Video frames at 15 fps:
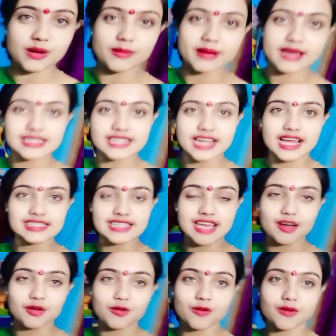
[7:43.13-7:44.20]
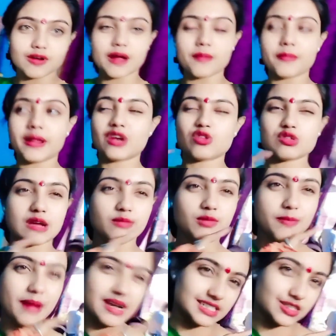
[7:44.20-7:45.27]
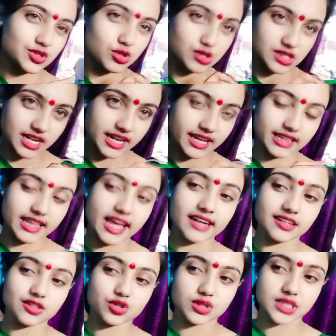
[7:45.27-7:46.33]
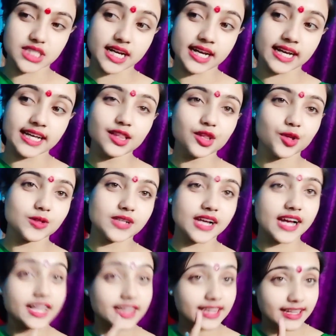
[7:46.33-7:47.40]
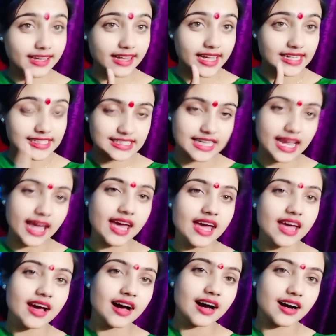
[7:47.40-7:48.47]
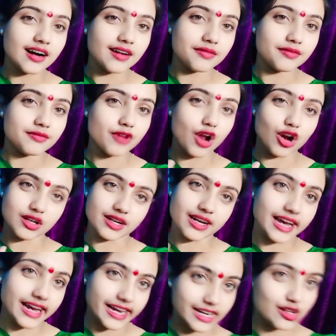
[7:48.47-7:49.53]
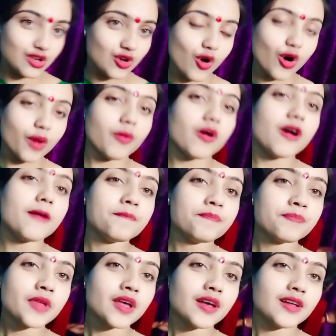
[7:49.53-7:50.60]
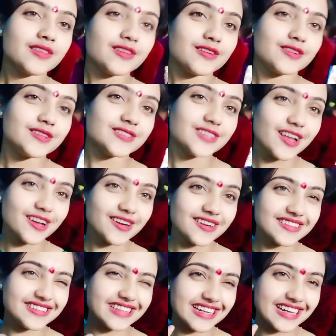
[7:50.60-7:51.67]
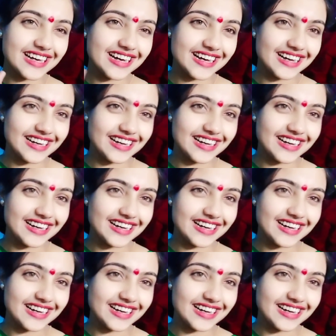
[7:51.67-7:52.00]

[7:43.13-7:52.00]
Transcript: সবাই এসে গেছে এখন আমরা একটু যাব পাশে সর্ষে খেতে একটা সর্ষে ক্ষেত তো সেখান থেকে এসে ব্লগটাকে এন্ড করব তো চলো টাটা